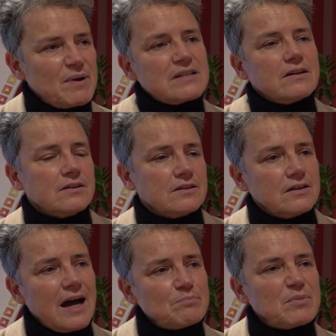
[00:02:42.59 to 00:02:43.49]

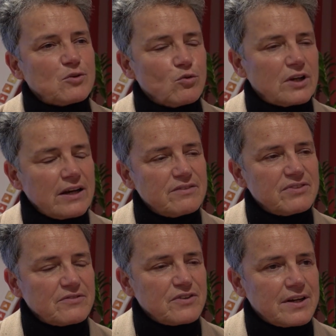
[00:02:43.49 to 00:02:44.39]
bessere Anbindungen an den
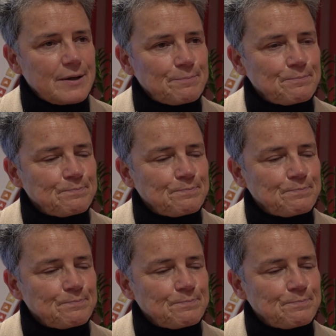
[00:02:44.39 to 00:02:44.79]
Fernverkehr.